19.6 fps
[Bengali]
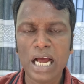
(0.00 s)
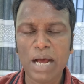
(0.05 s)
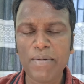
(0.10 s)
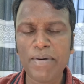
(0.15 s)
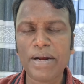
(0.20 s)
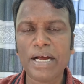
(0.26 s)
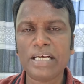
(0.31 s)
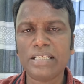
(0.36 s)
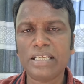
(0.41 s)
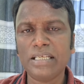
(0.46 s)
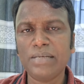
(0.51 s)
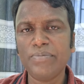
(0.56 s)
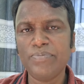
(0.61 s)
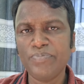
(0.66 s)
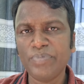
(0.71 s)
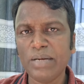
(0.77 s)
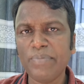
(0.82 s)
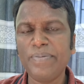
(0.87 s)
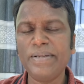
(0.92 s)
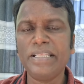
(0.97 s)
আমার কাছে
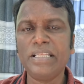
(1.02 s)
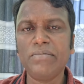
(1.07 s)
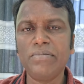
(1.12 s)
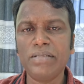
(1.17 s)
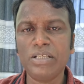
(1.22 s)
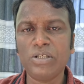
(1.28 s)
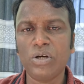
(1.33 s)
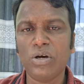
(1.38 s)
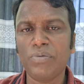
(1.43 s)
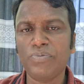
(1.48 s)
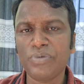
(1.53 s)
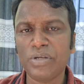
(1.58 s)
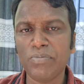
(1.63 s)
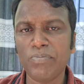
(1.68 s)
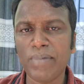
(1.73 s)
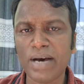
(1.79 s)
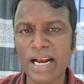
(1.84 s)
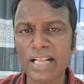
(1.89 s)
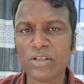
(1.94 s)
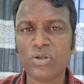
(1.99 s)
এই পৃথিবীতে
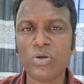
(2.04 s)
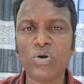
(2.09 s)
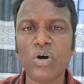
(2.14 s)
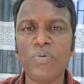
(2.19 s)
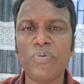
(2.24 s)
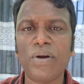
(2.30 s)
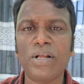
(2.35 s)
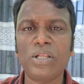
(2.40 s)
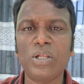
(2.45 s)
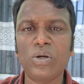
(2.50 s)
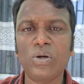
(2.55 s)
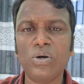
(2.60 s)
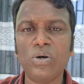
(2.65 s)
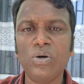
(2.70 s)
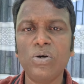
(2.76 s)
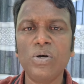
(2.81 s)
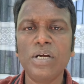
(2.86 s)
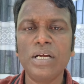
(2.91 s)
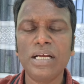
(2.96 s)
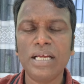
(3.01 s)
সবচেয়ে মারাত্মক অপরাধ হলো
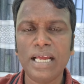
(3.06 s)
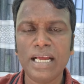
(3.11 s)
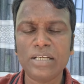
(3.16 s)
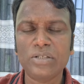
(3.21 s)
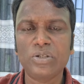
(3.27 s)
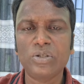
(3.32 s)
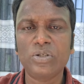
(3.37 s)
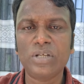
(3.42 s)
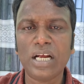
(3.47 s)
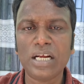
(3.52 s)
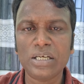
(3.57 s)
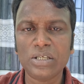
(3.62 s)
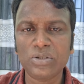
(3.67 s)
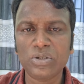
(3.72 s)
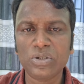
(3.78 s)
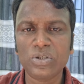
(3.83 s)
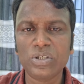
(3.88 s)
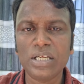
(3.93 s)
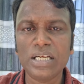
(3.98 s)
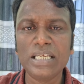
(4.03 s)
একজন
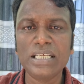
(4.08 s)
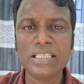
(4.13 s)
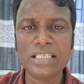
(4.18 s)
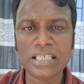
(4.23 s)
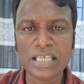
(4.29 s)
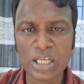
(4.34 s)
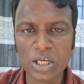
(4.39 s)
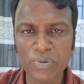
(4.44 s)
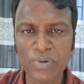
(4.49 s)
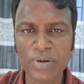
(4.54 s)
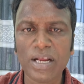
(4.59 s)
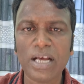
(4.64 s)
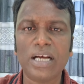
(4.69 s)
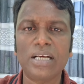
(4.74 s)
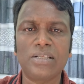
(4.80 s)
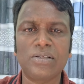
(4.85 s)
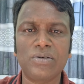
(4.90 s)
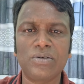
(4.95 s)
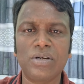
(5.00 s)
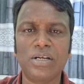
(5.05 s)
একজনের রিজিকের উপরে
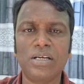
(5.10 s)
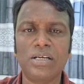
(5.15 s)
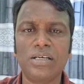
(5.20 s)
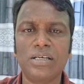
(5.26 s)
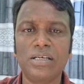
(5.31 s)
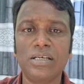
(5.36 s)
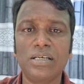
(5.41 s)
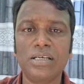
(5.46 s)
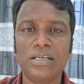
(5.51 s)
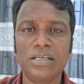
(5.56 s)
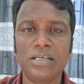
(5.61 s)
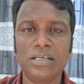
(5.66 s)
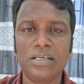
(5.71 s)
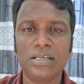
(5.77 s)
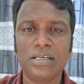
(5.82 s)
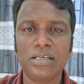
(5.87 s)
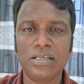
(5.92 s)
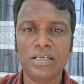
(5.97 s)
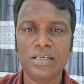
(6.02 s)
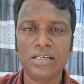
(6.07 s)
আঘাত করা
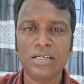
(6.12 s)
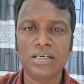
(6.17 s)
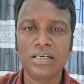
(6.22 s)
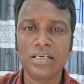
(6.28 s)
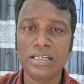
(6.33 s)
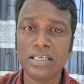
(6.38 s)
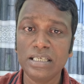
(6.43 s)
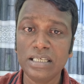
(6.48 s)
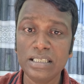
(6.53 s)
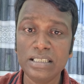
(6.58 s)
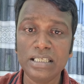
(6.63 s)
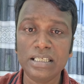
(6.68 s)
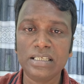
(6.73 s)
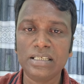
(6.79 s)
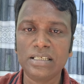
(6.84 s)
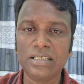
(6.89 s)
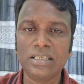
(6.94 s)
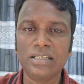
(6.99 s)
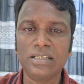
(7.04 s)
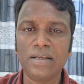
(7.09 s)
রিজিক
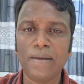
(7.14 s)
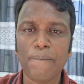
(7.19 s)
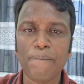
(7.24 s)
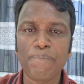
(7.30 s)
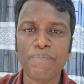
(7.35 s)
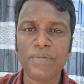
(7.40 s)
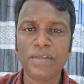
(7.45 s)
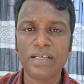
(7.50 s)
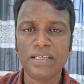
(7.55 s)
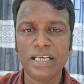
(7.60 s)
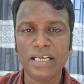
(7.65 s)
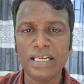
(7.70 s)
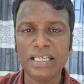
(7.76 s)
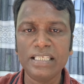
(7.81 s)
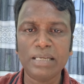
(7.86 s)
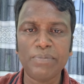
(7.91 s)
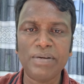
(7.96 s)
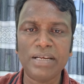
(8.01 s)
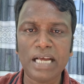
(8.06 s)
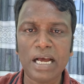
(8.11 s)
সে
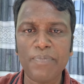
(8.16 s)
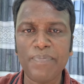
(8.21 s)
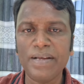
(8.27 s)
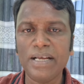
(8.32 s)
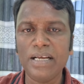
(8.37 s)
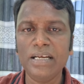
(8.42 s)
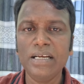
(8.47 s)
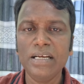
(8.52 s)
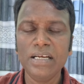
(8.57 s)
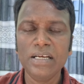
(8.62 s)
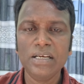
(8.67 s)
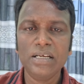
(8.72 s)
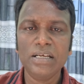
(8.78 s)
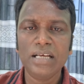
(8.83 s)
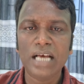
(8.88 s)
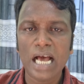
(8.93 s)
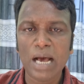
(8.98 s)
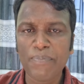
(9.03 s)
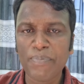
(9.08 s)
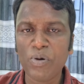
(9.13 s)
রিজিক আপনার আপনি
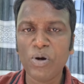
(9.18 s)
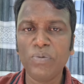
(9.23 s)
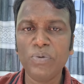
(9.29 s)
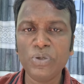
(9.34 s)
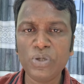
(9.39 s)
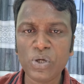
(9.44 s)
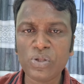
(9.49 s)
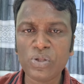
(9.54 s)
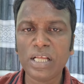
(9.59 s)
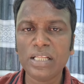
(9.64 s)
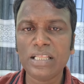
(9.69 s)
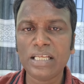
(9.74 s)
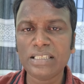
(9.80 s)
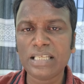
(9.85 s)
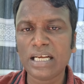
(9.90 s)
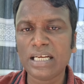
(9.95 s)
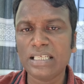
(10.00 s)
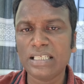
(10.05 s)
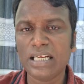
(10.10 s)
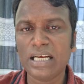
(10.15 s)
আপনার অভিযোগ দিয়ে তার
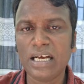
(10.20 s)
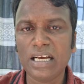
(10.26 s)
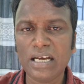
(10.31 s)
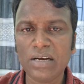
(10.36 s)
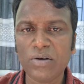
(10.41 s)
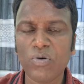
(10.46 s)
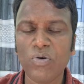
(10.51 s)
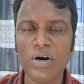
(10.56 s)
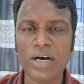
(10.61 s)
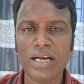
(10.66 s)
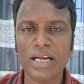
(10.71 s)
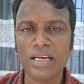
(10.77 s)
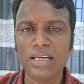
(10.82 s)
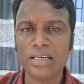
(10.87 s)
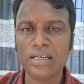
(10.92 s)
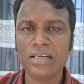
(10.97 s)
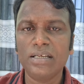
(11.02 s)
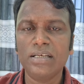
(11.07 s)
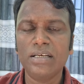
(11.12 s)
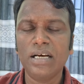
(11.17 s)
চাকরিটা খোয়ালেন
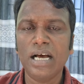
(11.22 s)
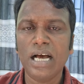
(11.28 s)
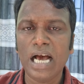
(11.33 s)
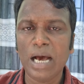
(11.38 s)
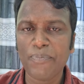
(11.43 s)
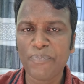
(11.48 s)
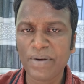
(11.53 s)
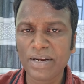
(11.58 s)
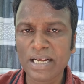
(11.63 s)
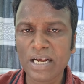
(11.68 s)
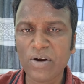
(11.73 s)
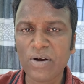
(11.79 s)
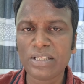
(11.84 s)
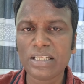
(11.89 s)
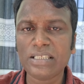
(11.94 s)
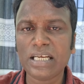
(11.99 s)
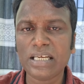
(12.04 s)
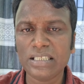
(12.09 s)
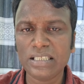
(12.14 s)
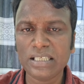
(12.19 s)
আপনার কারণে
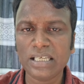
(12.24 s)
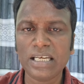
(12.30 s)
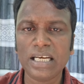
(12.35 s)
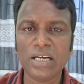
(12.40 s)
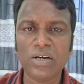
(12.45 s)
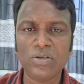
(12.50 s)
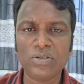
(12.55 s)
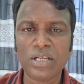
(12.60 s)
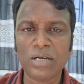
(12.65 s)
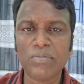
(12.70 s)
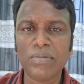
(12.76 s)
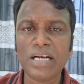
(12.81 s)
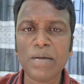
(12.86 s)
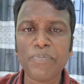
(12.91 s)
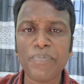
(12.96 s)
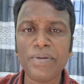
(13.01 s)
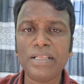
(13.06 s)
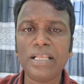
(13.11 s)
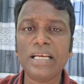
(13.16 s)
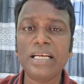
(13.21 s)
তার চাকরিটা গেল তার মানে
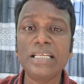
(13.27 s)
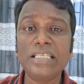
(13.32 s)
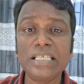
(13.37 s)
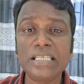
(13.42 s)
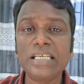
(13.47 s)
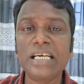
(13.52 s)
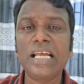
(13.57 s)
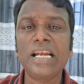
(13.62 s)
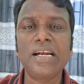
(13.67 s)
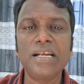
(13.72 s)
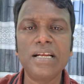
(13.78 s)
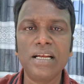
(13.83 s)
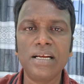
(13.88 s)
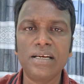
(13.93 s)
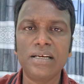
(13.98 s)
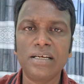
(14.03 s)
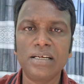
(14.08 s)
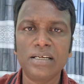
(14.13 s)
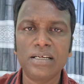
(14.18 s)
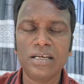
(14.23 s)
আপনি তার রিজিক কেড়ে নিলেন
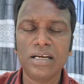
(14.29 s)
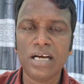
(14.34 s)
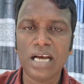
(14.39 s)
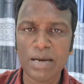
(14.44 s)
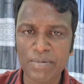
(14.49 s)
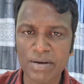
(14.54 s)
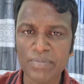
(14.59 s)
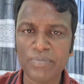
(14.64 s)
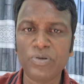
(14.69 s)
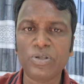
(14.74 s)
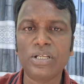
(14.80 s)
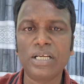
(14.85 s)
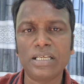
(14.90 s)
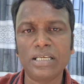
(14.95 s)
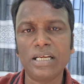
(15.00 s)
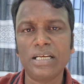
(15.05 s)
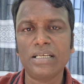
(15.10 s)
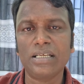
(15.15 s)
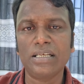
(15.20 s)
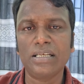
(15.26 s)
আমার মতে
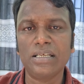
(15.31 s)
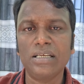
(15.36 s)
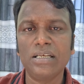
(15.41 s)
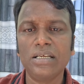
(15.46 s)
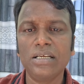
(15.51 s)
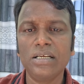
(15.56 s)
এটা আর কি